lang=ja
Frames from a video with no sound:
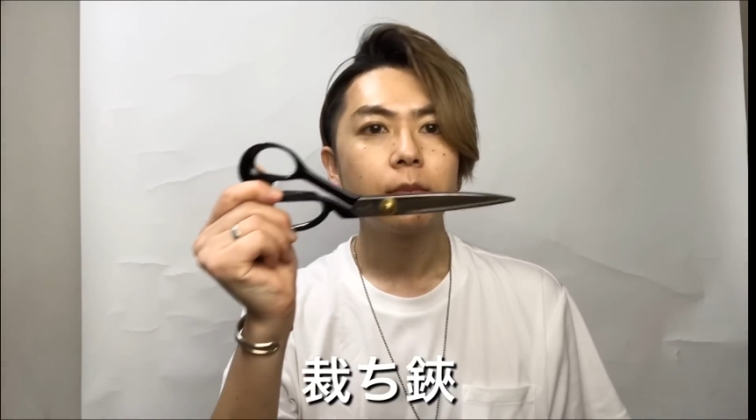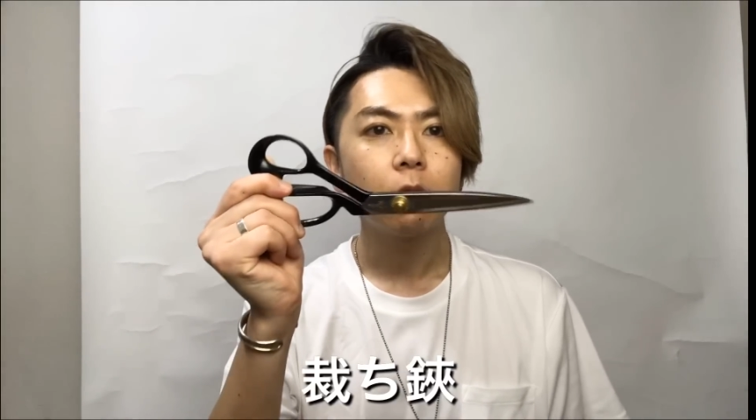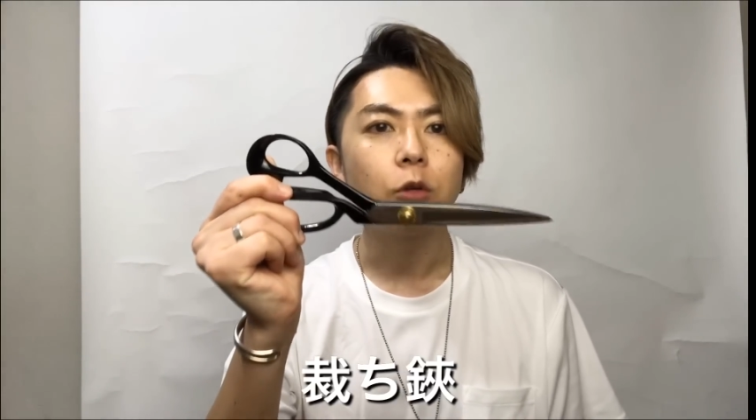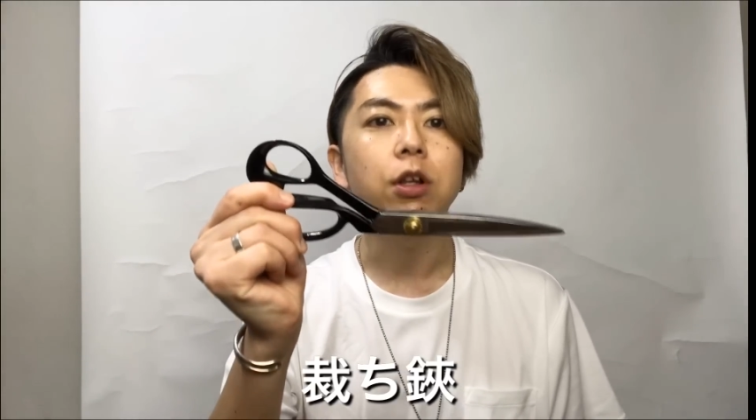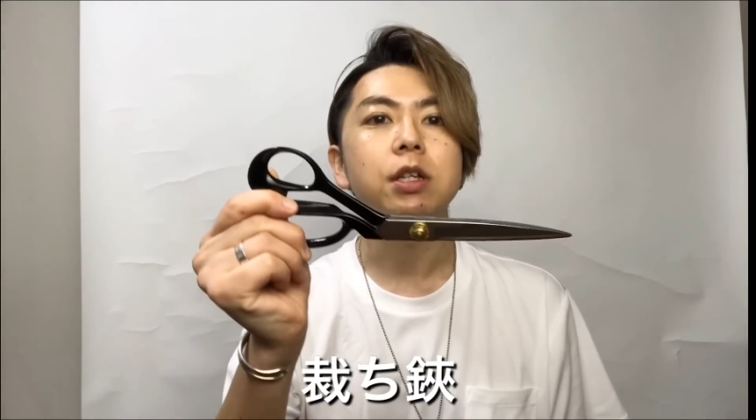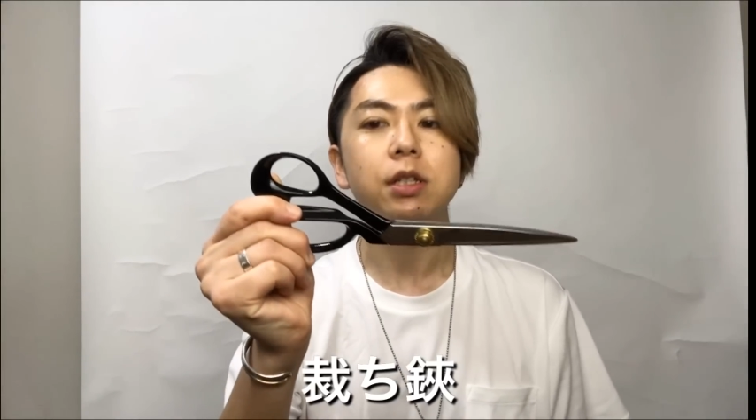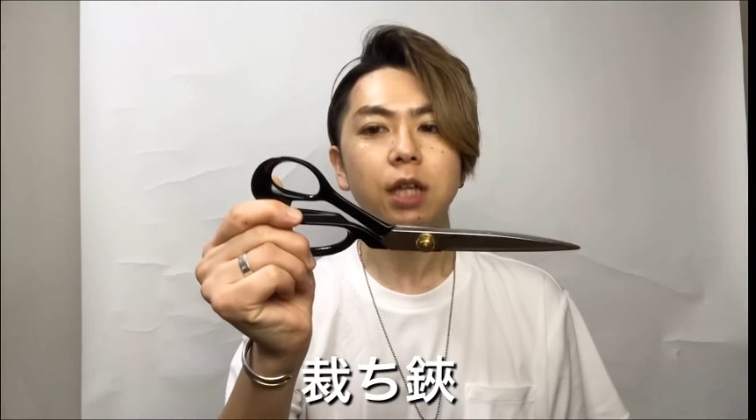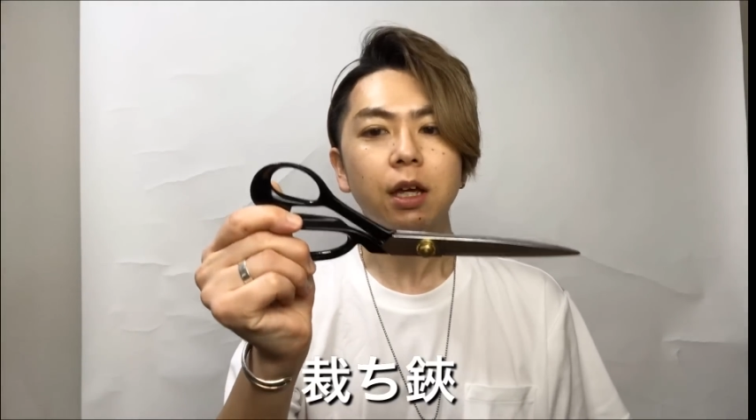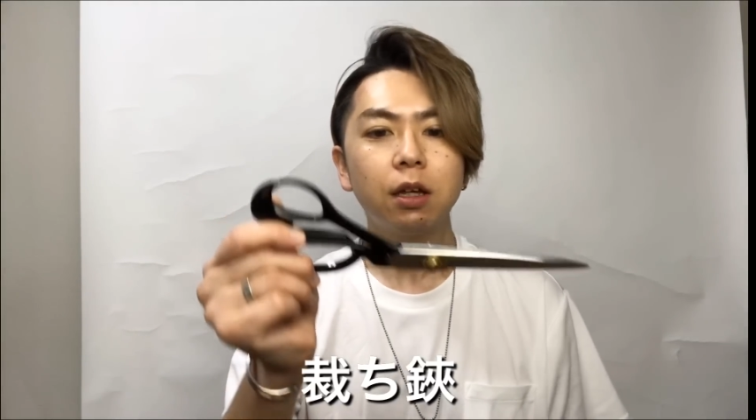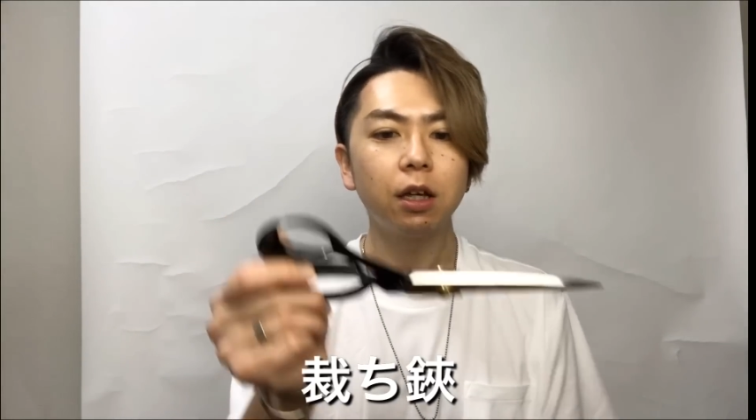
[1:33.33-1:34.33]
これです
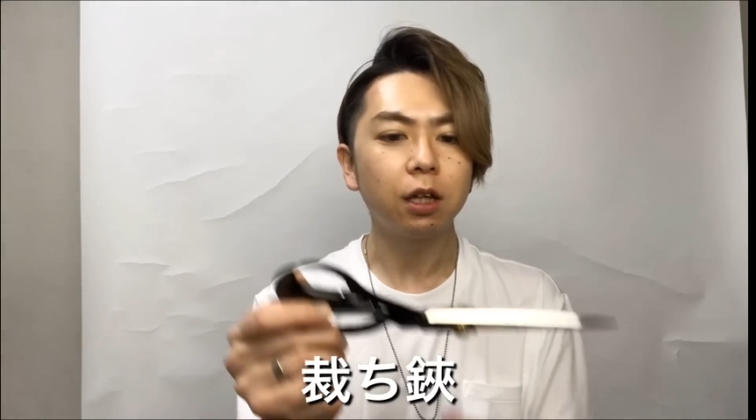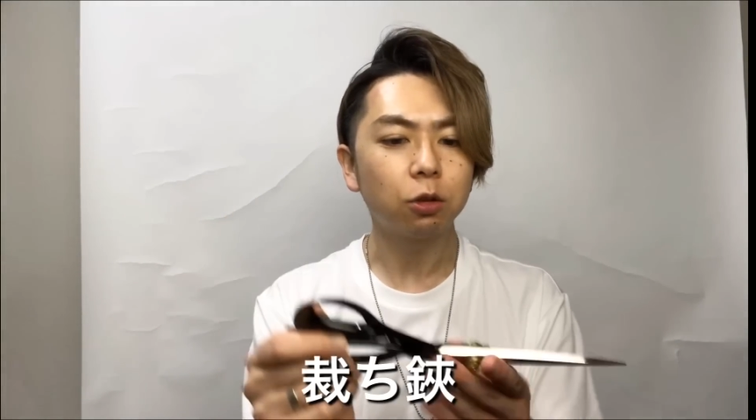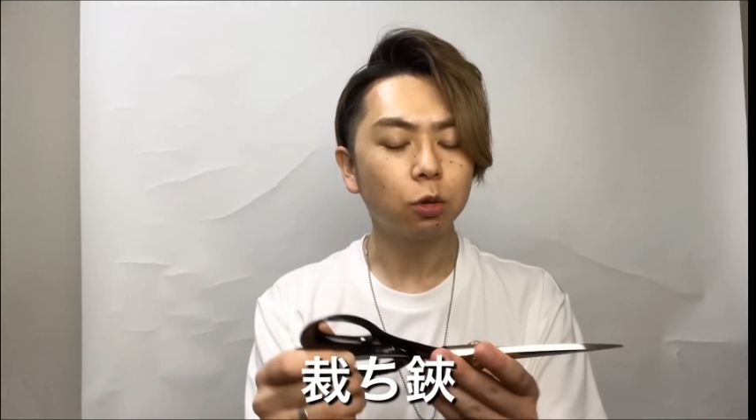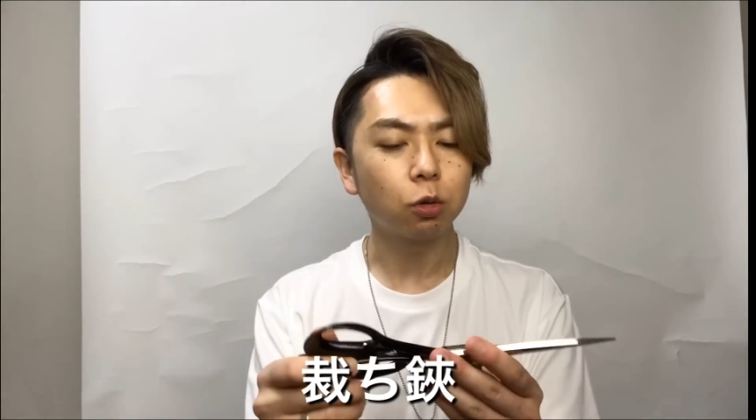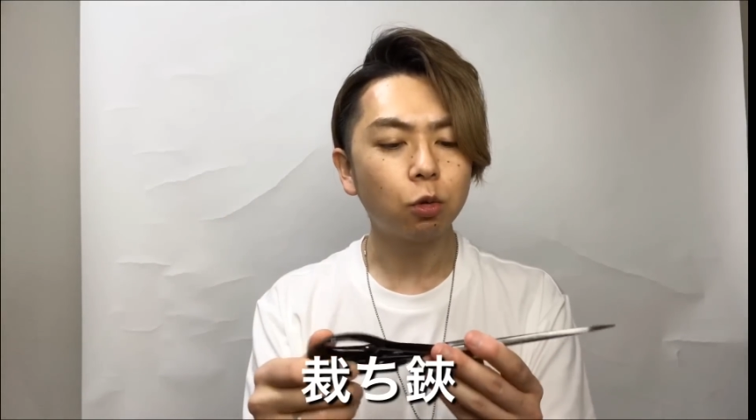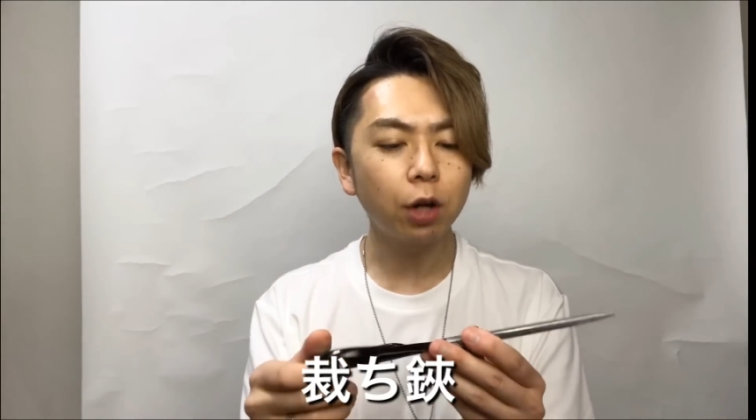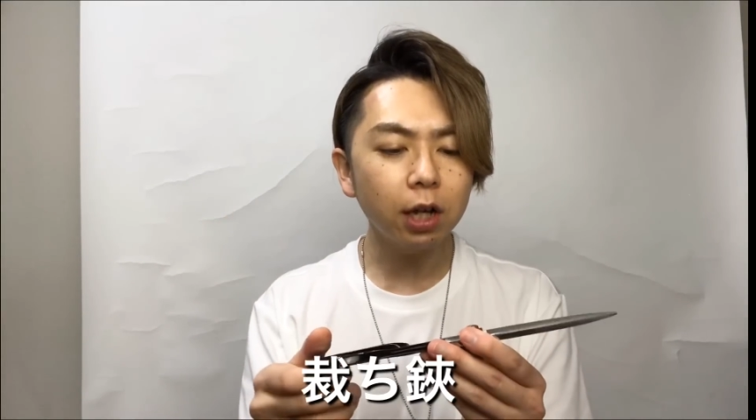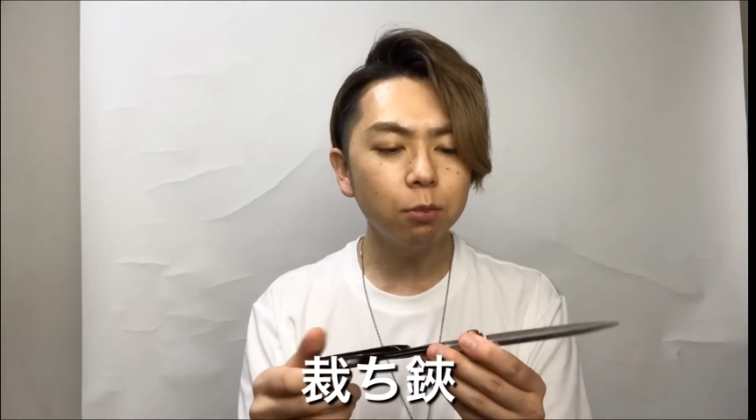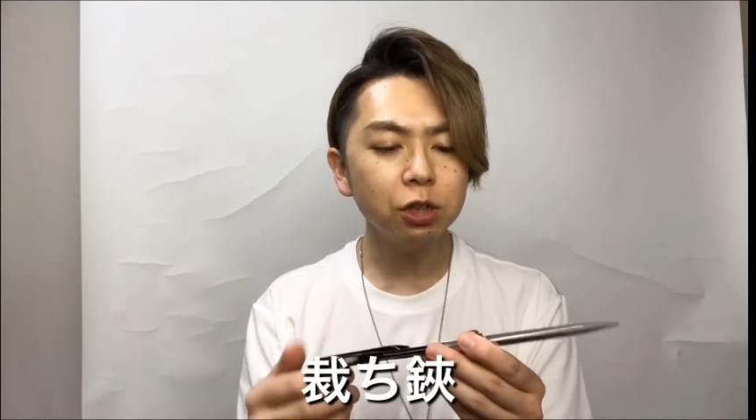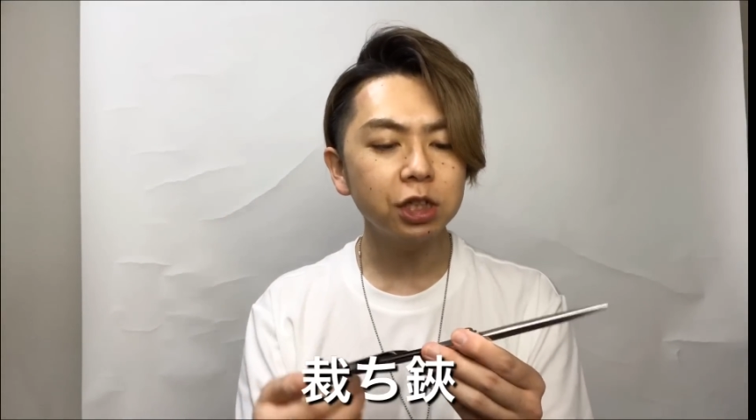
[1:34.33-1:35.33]
ね。これ
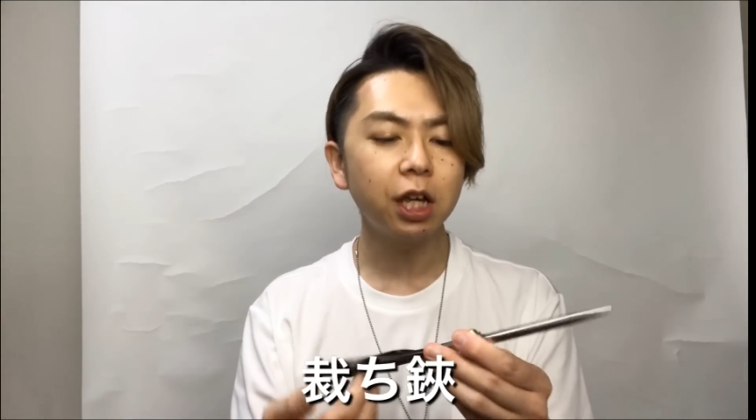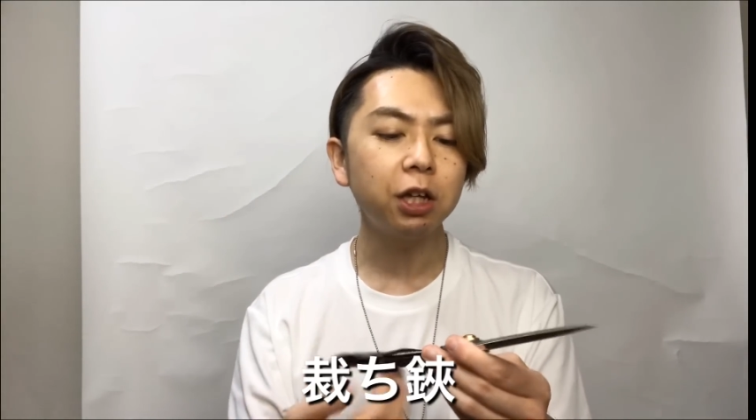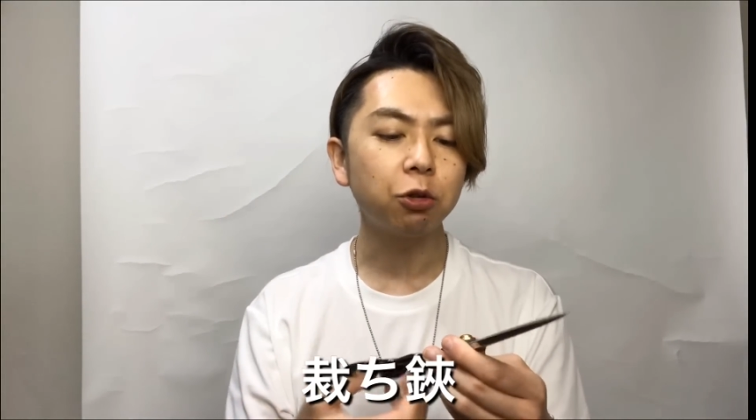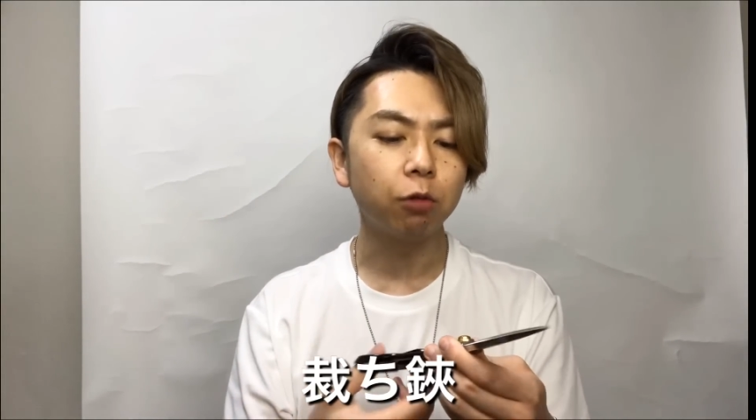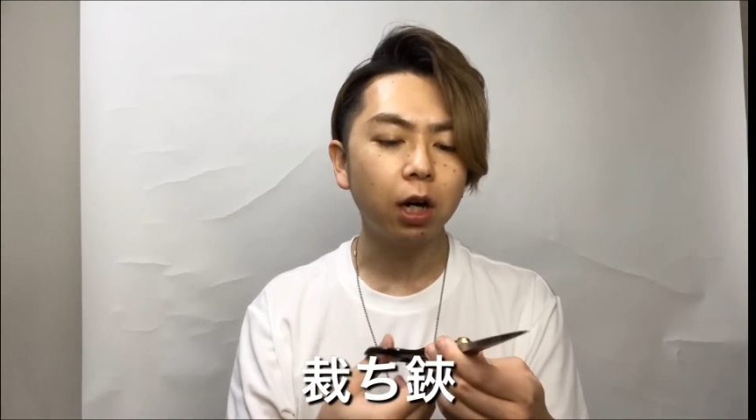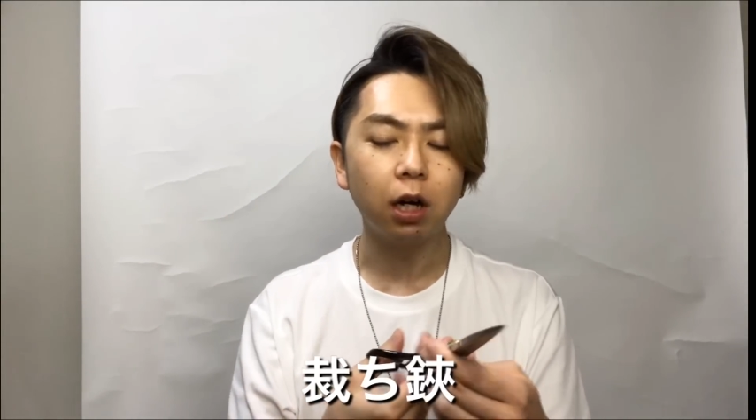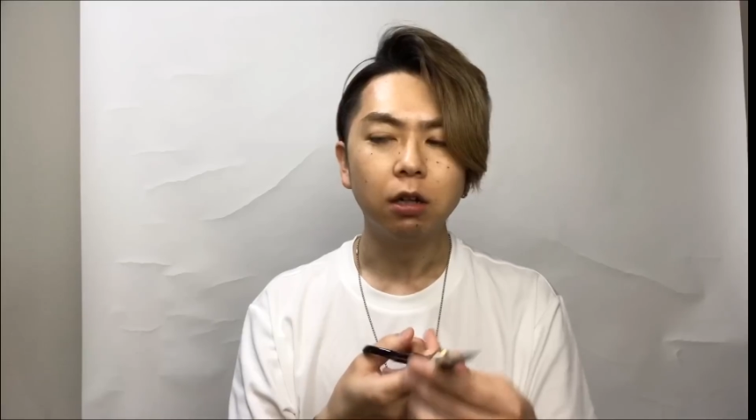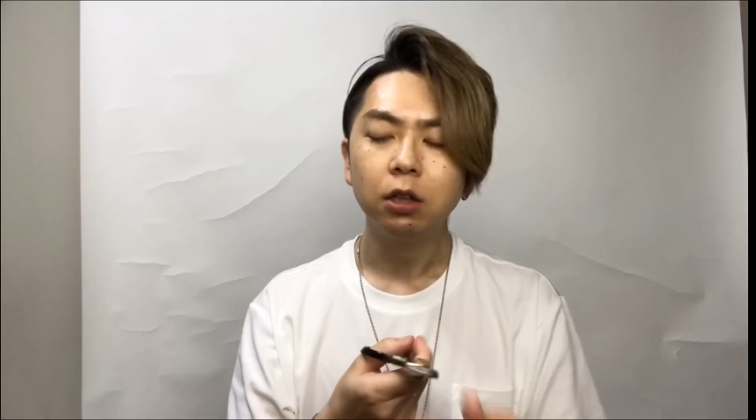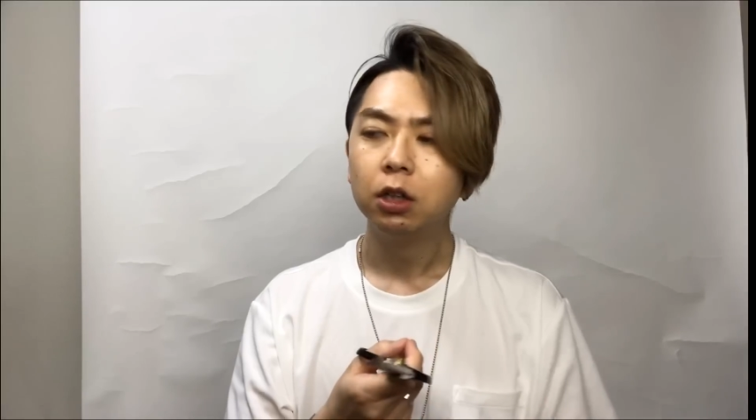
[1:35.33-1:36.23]
がもしない人は、